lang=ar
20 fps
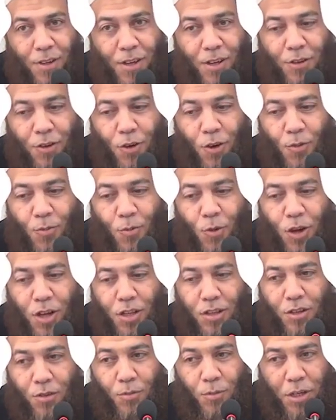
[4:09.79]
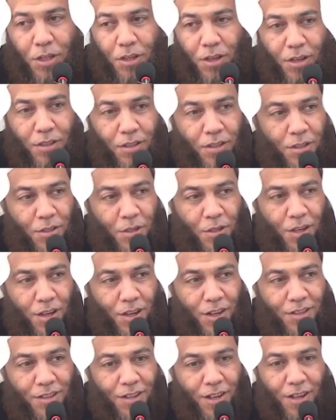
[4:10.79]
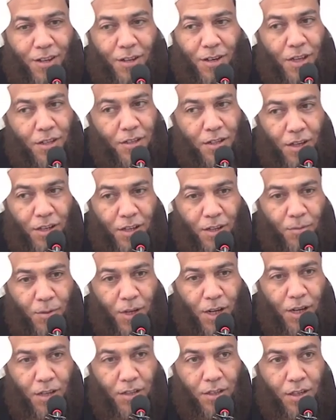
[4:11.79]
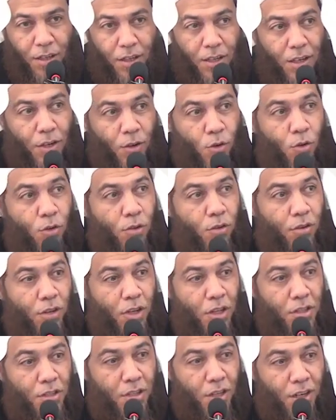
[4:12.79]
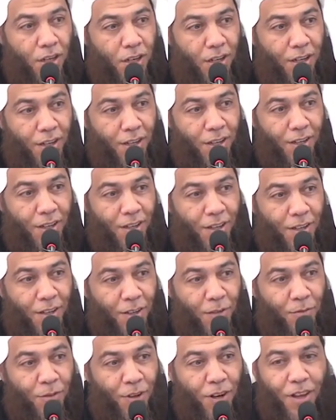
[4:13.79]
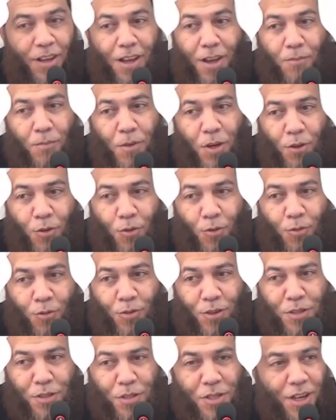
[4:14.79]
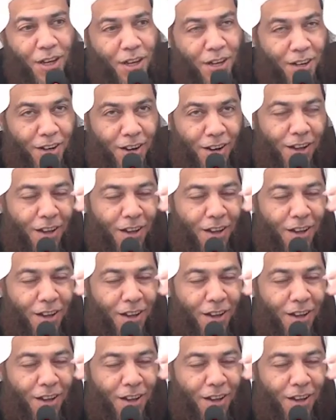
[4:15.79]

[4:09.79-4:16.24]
اليوم وغدا وبعد غدا إن شاء الله تعالى لا يتغيب أحد لأن العذر عندنا في الغياب معروف عند شيخنا